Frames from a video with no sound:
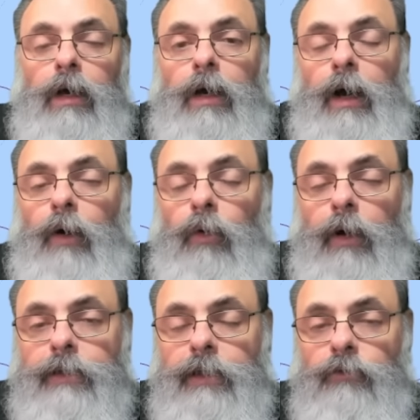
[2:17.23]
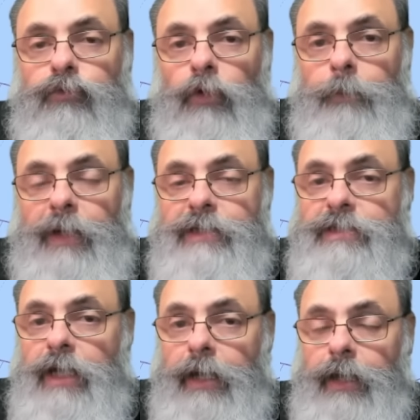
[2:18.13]
A ordem foi para
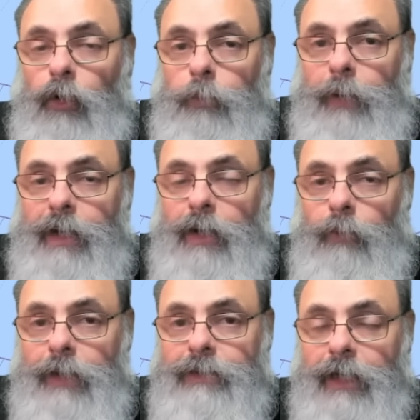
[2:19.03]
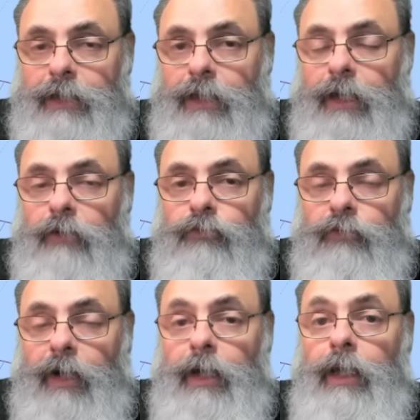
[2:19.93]
Israel parar o ataque em
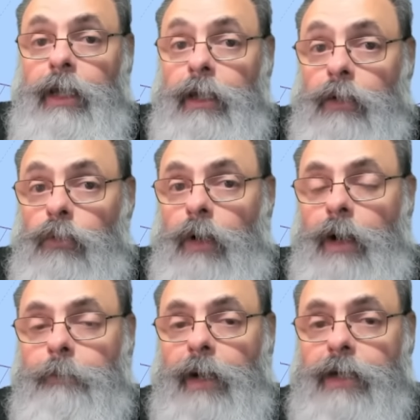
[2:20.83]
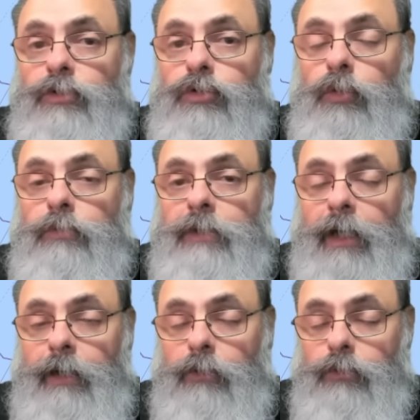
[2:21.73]
Rafah e o Hamas
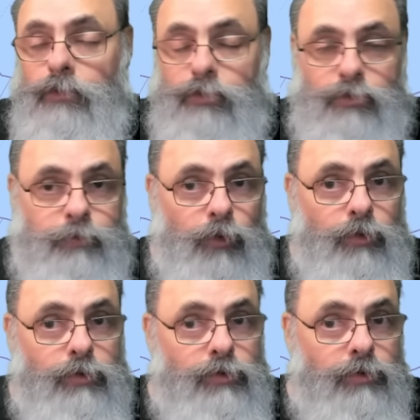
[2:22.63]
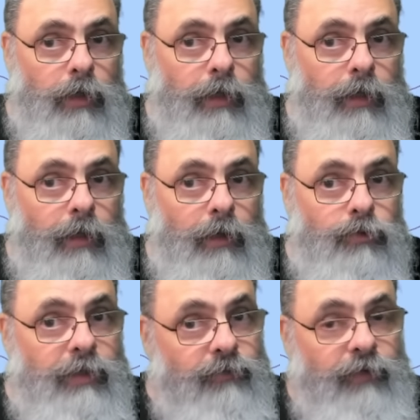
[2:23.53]
soltar os, os, uh,
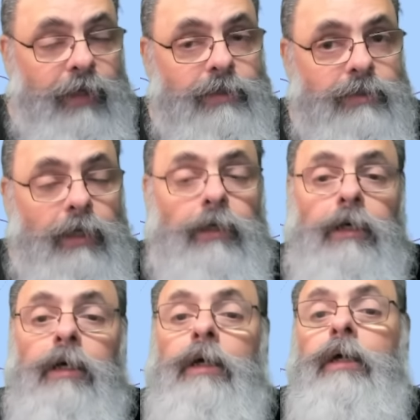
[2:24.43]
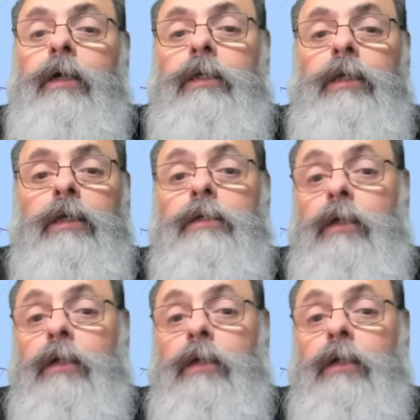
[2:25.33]
os reféns, né? E